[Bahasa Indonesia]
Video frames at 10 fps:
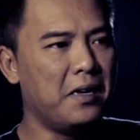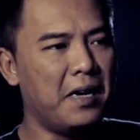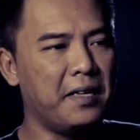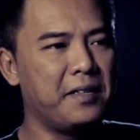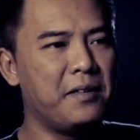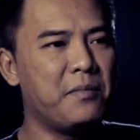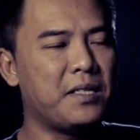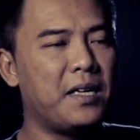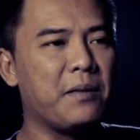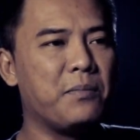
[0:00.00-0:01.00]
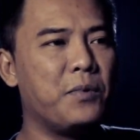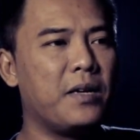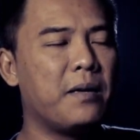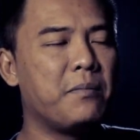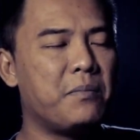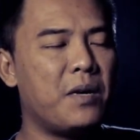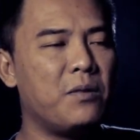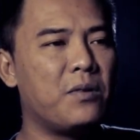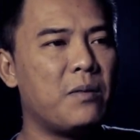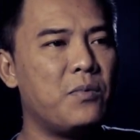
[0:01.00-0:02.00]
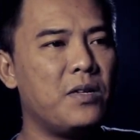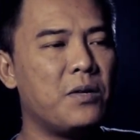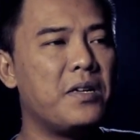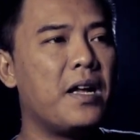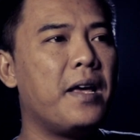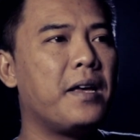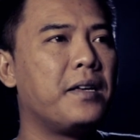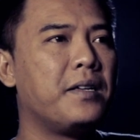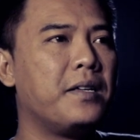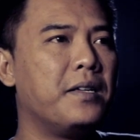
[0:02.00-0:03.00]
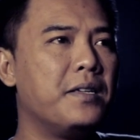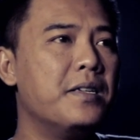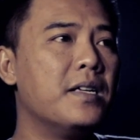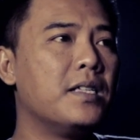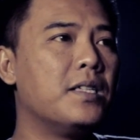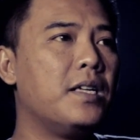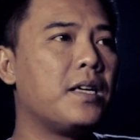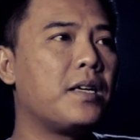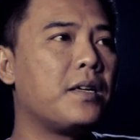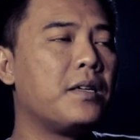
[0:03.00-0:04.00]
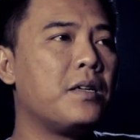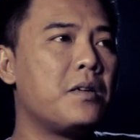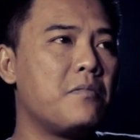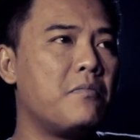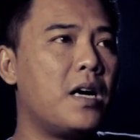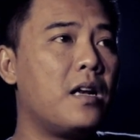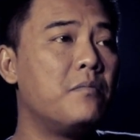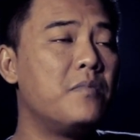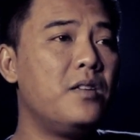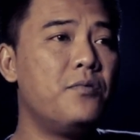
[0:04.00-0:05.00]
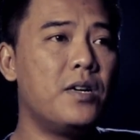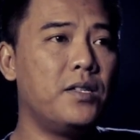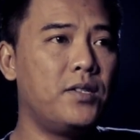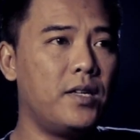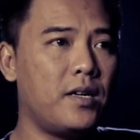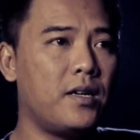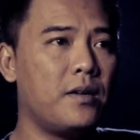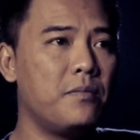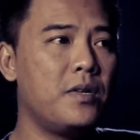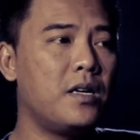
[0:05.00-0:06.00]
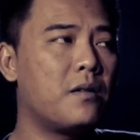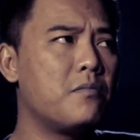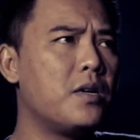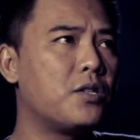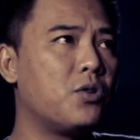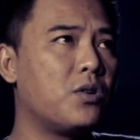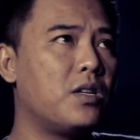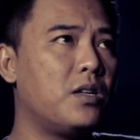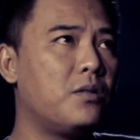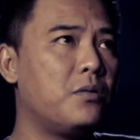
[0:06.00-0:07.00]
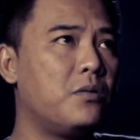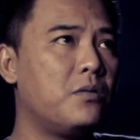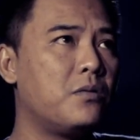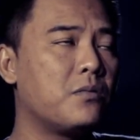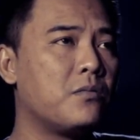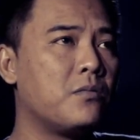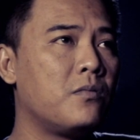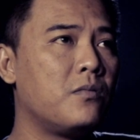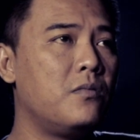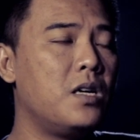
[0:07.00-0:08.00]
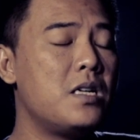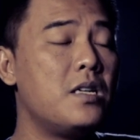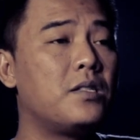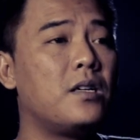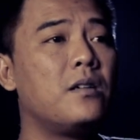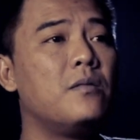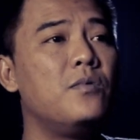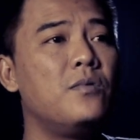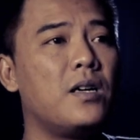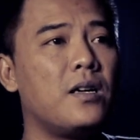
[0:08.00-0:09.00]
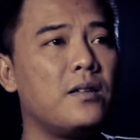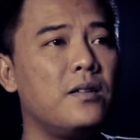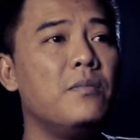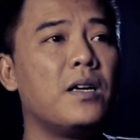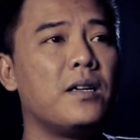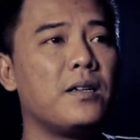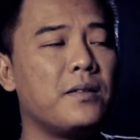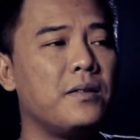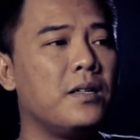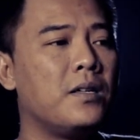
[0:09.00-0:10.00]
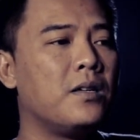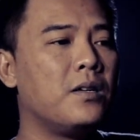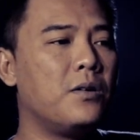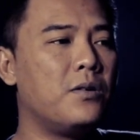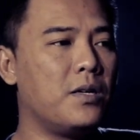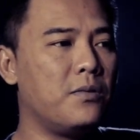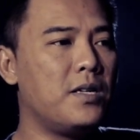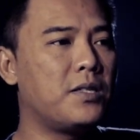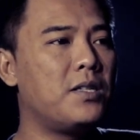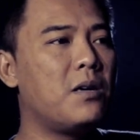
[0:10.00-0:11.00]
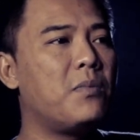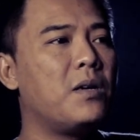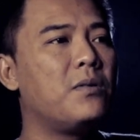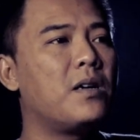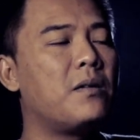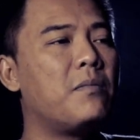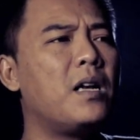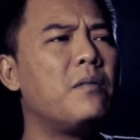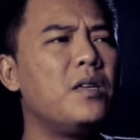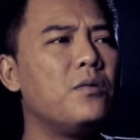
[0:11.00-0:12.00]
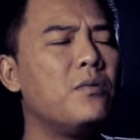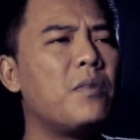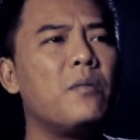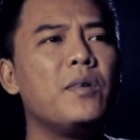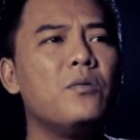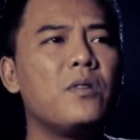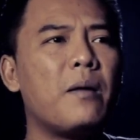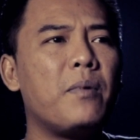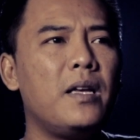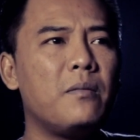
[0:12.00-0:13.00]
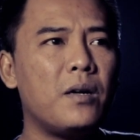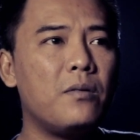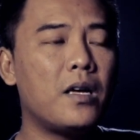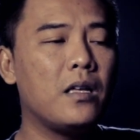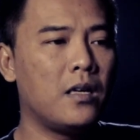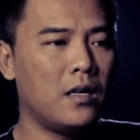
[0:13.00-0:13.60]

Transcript: Akhirnya Mas Arif pun eh Pak Lurah pun ya udah deh. Gini aja deh. Malam Minggu aja ya biar besoknya itu balai desa nggak buka gimana. Gitu oh ya udah siap Pak Lurah malam minggu malam minggu ngapain Pak Lurah